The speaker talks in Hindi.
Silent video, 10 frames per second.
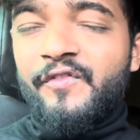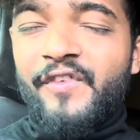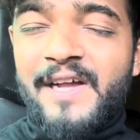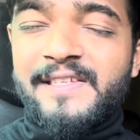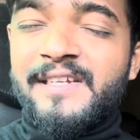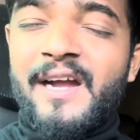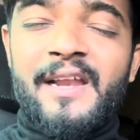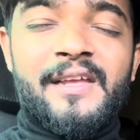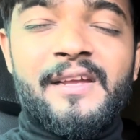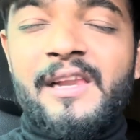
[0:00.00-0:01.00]
फांसी
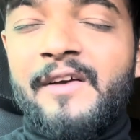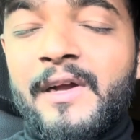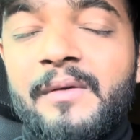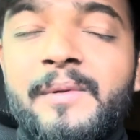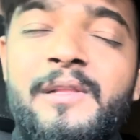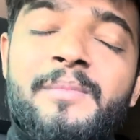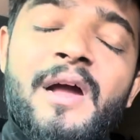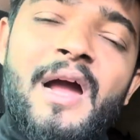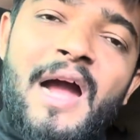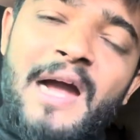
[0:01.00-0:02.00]
खाने के अलावा मतलब
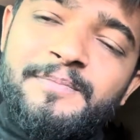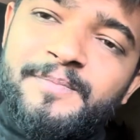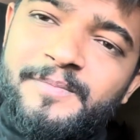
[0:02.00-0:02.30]
आप